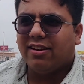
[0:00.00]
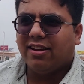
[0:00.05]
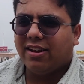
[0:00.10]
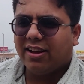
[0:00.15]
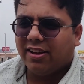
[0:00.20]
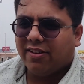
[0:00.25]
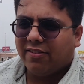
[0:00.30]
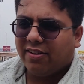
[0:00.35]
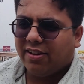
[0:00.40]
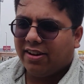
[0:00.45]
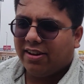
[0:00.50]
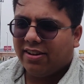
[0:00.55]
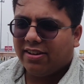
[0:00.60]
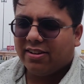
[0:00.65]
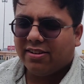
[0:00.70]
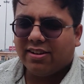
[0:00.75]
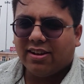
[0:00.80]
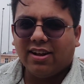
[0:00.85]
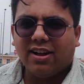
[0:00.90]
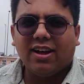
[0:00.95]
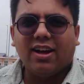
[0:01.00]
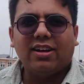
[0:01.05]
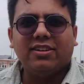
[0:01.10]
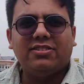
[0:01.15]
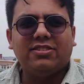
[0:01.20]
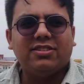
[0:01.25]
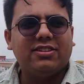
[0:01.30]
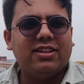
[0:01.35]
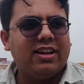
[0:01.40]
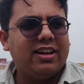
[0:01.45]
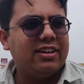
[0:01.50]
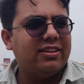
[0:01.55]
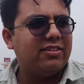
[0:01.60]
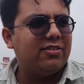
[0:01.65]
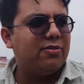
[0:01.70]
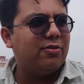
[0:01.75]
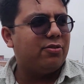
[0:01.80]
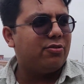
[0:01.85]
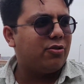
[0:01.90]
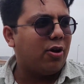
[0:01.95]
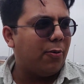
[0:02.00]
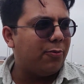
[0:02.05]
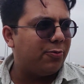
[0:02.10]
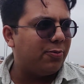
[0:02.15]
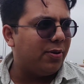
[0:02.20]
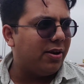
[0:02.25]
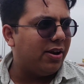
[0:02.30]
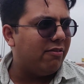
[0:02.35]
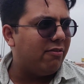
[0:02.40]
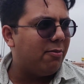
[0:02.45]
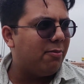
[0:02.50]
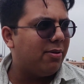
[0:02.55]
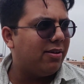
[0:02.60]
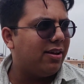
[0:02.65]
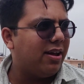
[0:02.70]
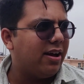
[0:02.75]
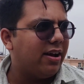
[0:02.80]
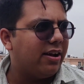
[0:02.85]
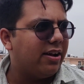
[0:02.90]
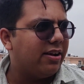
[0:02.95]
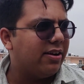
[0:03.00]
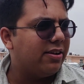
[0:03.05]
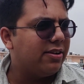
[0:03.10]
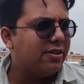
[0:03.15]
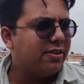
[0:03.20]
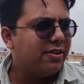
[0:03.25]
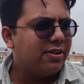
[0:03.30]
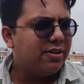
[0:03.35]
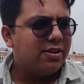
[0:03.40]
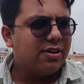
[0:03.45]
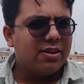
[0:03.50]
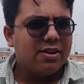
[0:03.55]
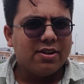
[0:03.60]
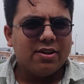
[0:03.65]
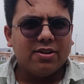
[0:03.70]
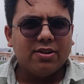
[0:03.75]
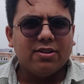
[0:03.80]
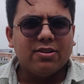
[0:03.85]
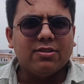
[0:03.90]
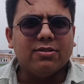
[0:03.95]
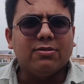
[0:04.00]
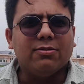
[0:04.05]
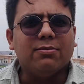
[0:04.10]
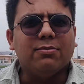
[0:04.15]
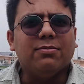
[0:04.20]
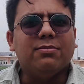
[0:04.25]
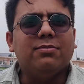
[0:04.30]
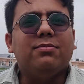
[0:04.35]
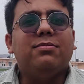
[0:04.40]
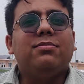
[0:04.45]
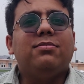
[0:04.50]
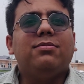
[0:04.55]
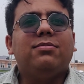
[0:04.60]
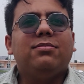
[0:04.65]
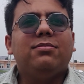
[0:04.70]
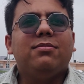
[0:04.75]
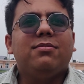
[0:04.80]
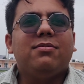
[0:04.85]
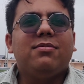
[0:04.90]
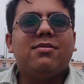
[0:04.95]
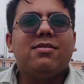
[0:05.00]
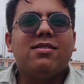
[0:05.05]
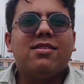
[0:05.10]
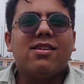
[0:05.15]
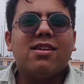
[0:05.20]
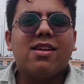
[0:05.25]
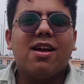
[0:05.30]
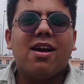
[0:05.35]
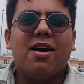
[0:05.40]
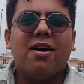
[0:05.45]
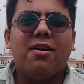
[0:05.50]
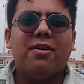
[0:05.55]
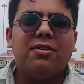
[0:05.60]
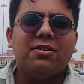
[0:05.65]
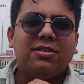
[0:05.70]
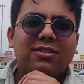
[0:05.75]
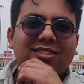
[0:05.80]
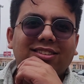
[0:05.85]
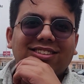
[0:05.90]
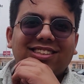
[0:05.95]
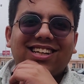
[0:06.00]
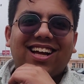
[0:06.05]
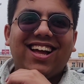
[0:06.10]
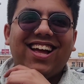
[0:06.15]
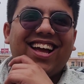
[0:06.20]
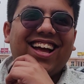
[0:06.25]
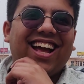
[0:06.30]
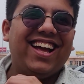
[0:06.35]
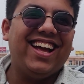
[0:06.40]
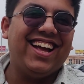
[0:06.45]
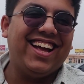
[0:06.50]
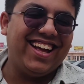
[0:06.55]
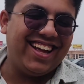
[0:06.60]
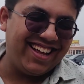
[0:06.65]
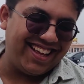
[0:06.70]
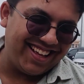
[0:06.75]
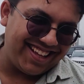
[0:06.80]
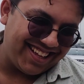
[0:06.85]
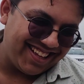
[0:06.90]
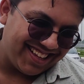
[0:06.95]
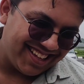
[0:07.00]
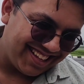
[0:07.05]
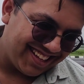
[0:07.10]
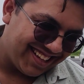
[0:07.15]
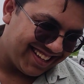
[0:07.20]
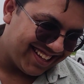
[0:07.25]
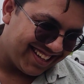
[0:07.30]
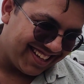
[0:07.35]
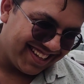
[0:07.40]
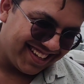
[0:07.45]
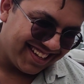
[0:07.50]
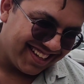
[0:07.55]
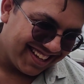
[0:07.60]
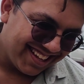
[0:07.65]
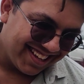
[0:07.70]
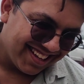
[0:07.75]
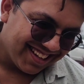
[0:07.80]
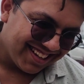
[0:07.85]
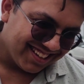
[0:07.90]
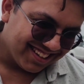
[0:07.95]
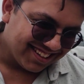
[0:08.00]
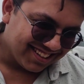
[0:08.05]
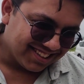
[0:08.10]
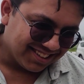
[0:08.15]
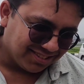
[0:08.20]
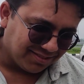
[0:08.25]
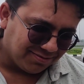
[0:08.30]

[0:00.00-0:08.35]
से लगे हुए अच्छी तरीके से स्टॉप्स बनने में मज़ा आ गया बट यार तुम वो कैमरे के लिए तुमने जो रडार की जो ऐप थी वो तुमने डाली हुई है वो क्या है